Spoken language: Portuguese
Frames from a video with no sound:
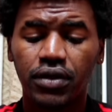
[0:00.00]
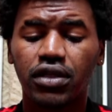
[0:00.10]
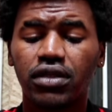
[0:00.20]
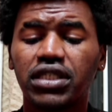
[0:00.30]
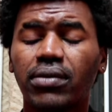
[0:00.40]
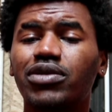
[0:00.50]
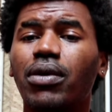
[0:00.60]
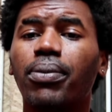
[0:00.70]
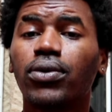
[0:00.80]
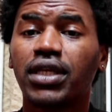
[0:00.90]
Então deixar mais
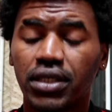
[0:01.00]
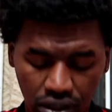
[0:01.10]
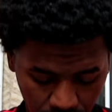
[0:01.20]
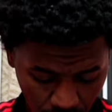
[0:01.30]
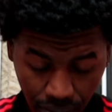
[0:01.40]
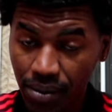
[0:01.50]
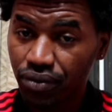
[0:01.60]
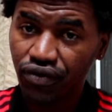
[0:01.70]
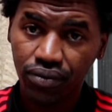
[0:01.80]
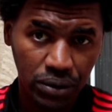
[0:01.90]
pra ponta aqui, ó. Eu mesmo
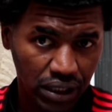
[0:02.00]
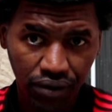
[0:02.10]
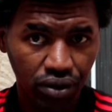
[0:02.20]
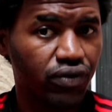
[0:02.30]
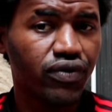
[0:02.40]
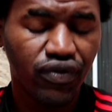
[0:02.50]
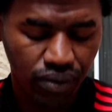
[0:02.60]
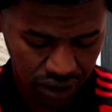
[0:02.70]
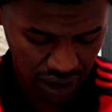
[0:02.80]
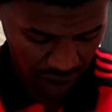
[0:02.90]
não fumo cigarro, então eu não vou
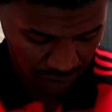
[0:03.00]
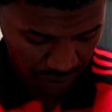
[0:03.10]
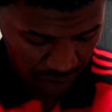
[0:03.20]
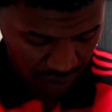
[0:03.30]
fumar cigarro.